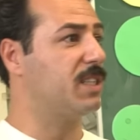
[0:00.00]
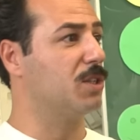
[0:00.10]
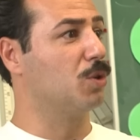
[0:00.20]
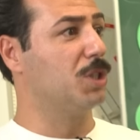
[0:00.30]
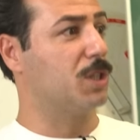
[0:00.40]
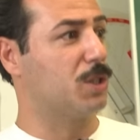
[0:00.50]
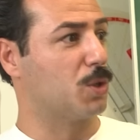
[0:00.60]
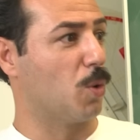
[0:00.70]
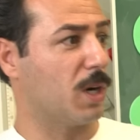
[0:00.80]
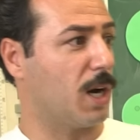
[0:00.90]
wir jetzt hier
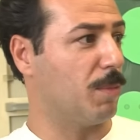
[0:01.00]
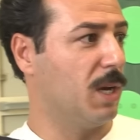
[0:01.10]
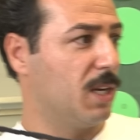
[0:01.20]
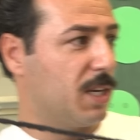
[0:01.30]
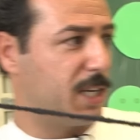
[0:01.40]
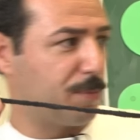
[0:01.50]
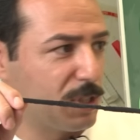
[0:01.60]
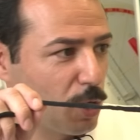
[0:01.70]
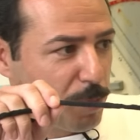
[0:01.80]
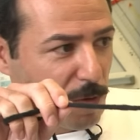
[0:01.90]
durchgezogen haben. Ich habe
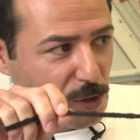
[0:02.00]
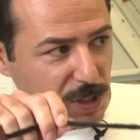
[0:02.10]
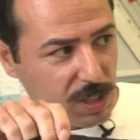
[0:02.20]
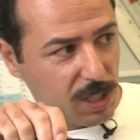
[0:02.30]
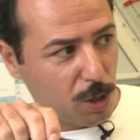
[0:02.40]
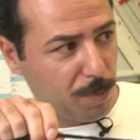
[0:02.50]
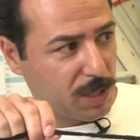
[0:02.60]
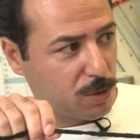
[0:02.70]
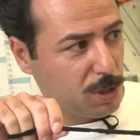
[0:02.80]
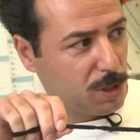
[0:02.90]
das auch bewusst hier komplett